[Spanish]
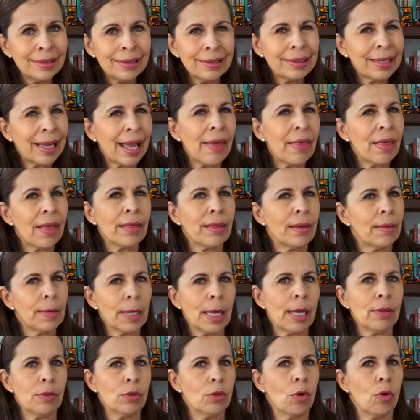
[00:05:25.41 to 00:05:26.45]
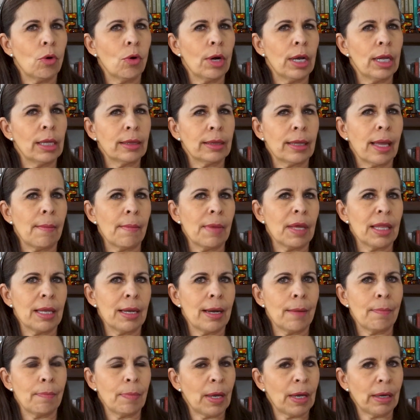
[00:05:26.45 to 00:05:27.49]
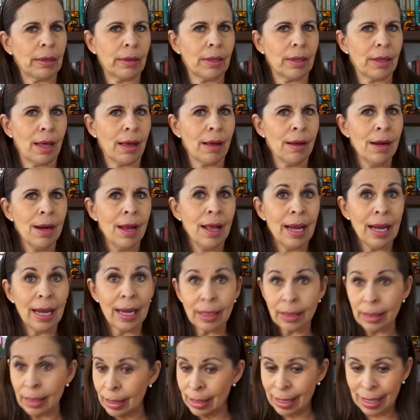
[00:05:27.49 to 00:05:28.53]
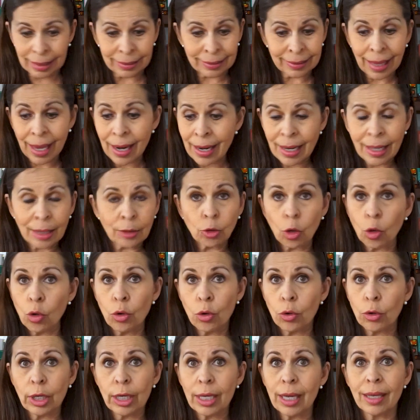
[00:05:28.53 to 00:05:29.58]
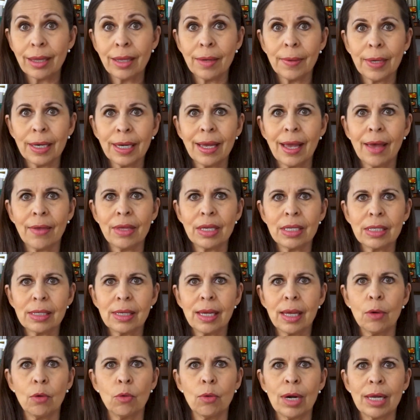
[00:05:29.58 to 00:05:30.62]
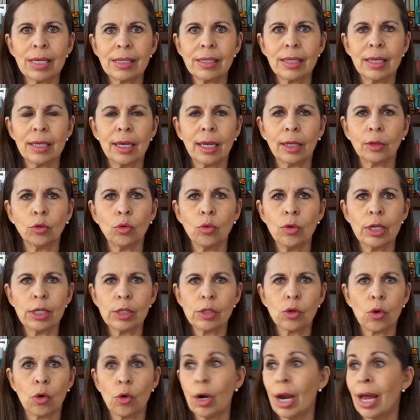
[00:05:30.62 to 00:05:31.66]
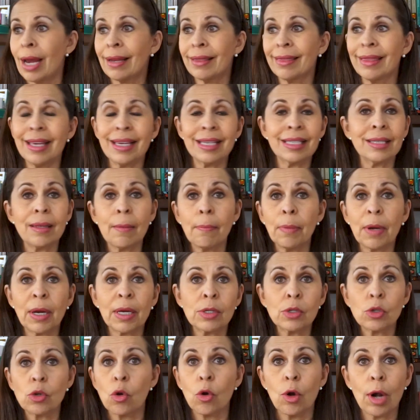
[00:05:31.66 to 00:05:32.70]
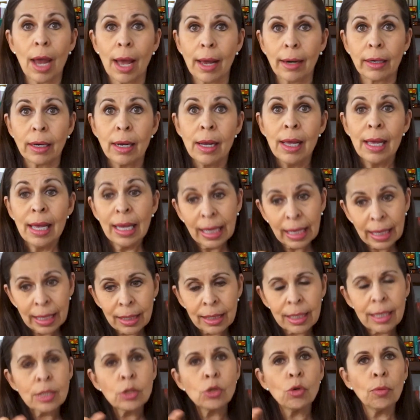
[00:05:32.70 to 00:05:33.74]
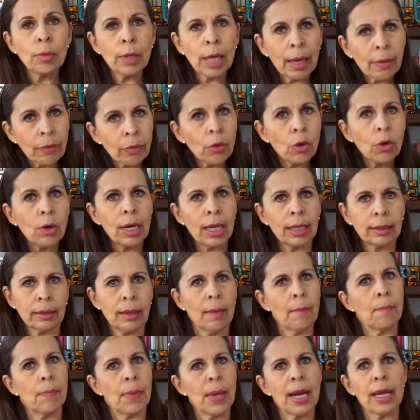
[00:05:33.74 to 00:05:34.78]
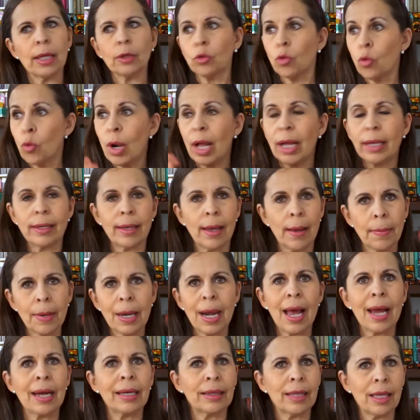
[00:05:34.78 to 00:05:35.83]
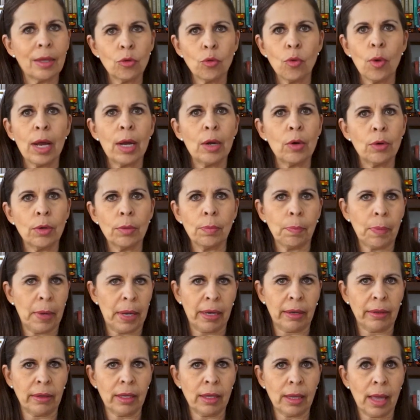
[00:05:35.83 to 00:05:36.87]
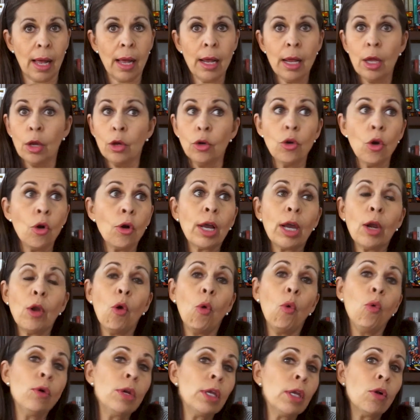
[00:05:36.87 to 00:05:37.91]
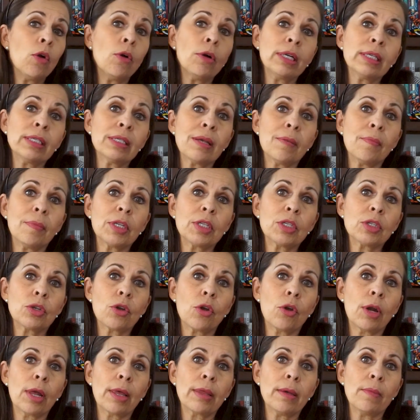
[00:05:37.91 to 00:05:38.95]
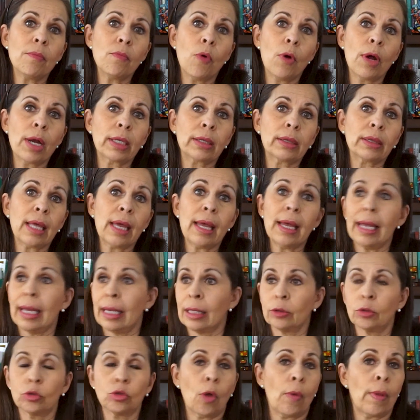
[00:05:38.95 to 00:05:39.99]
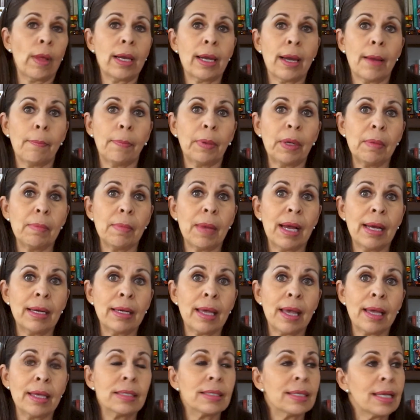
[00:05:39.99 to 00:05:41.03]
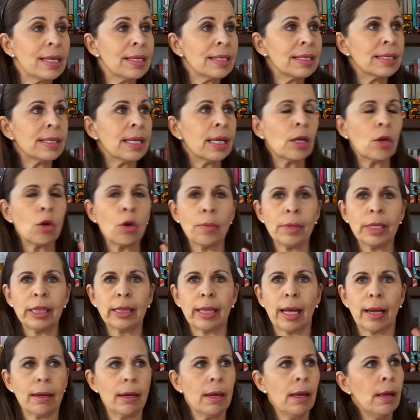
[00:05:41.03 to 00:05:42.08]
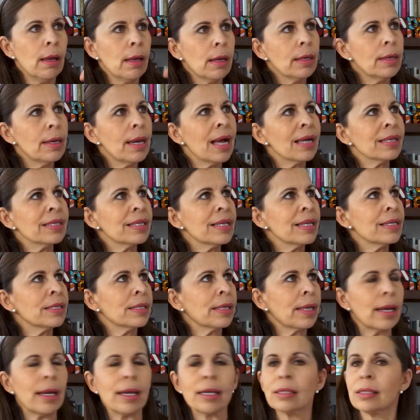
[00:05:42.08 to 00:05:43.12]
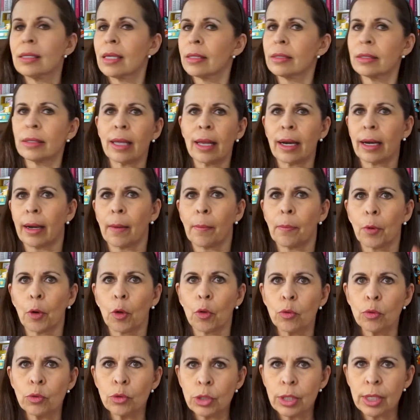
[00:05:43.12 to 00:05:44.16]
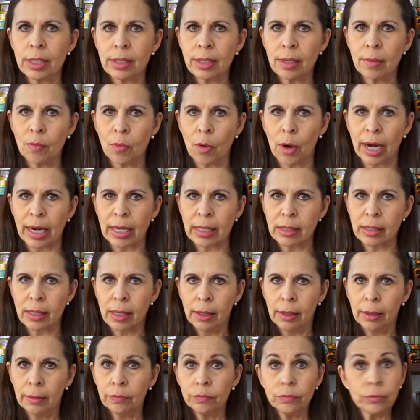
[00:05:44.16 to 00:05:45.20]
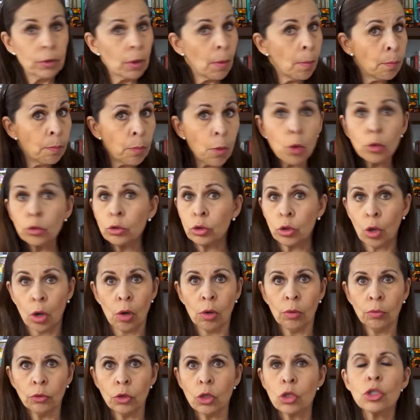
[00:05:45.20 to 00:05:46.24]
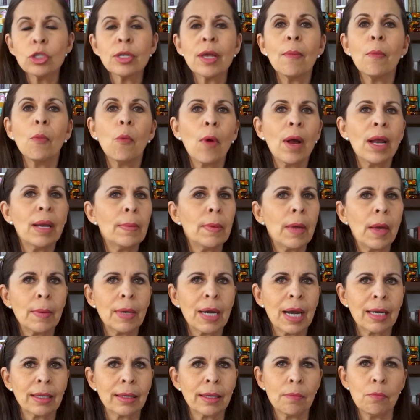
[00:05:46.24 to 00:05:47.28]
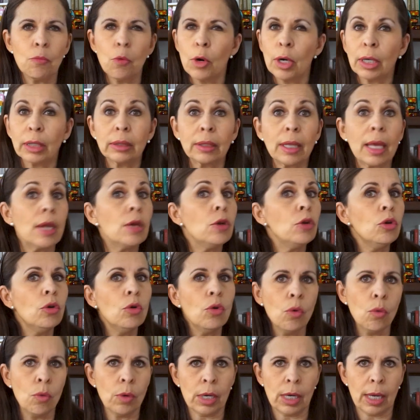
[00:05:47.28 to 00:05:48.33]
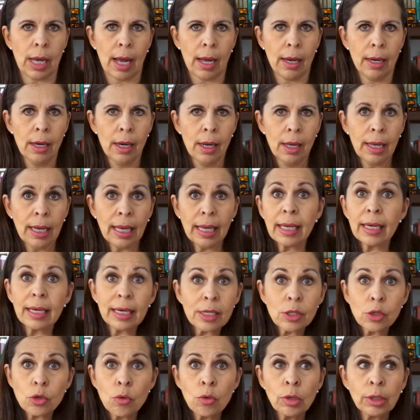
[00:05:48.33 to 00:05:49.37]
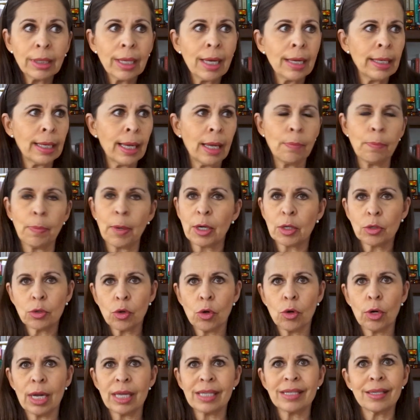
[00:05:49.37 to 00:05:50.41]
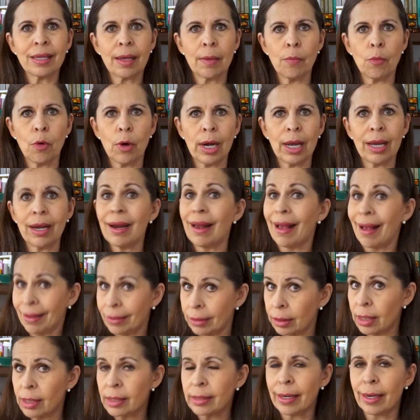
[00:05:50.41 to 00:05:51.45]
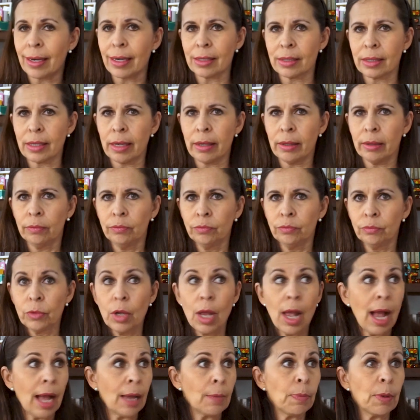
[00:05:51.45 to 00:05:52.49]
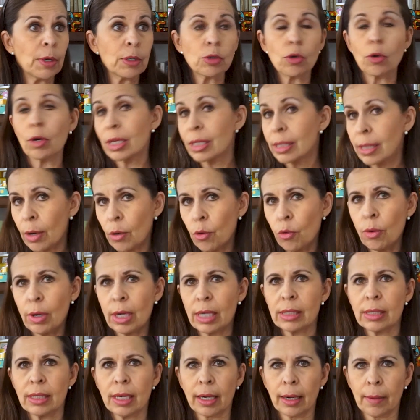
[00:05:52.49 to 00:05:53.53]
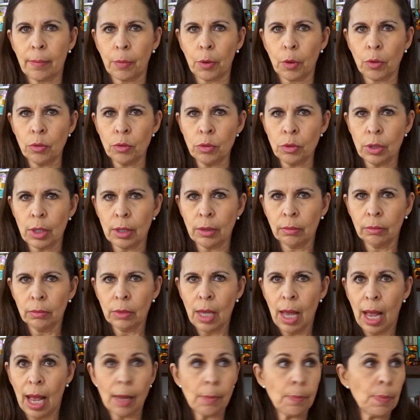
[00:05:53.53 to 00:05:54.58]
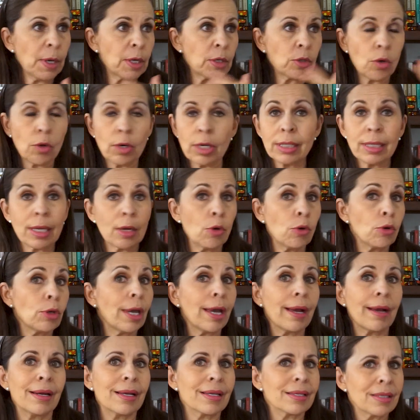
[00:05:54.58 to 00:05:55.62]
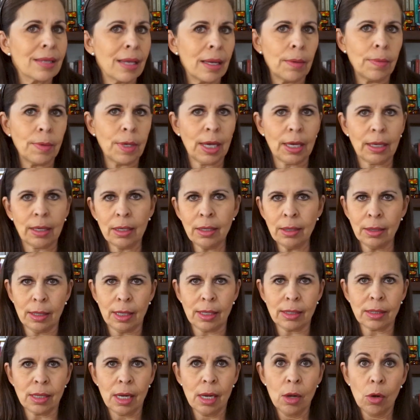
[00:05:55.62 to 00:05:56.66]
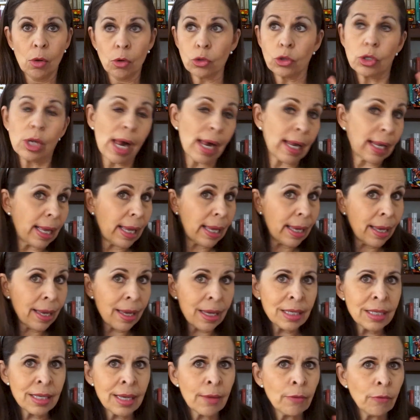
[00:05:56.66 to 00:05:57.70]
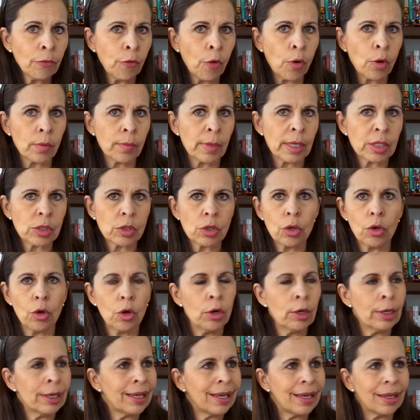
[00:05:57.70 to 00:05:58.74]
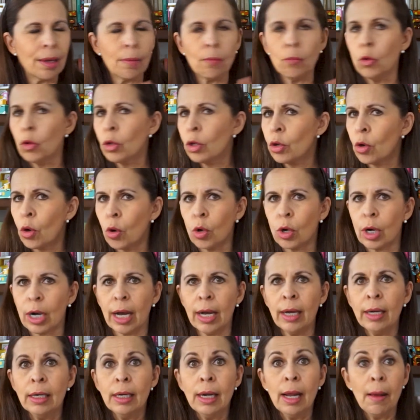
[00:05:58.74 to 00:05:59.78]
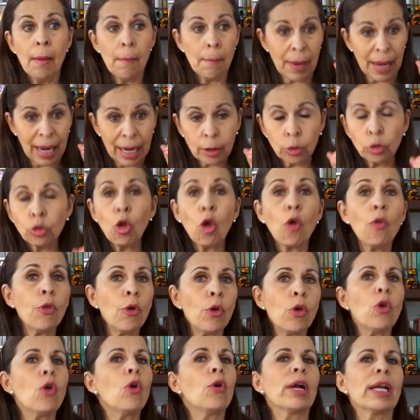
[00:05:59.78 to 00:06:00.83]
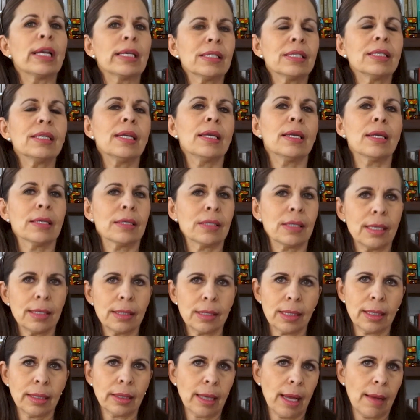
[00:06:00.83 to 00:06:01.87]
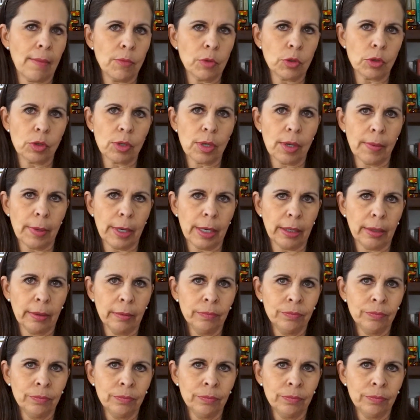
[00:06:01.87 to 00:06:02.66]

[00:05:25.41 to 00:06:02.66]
queda debiendo con el tema de la pérdida. La tanatología debería de ser una asignatura escolar desde preescolar irle subiendo la temperatura y hablar de duelo y pérdida. No que lo único que se menciona de muerte en toda la primaria es el ciclo vital. Naces, creces, te reproduces y mueres. Punto. No se vuelve a hablar de muerte nunca. Y resulta que hay personas que mueren antes de nacer. Hay personas que nunca se reproducen. Hay personas que no llegan a ser viejitas. O sea que esa información queda muy coja para todo lo que sí necesitamos saber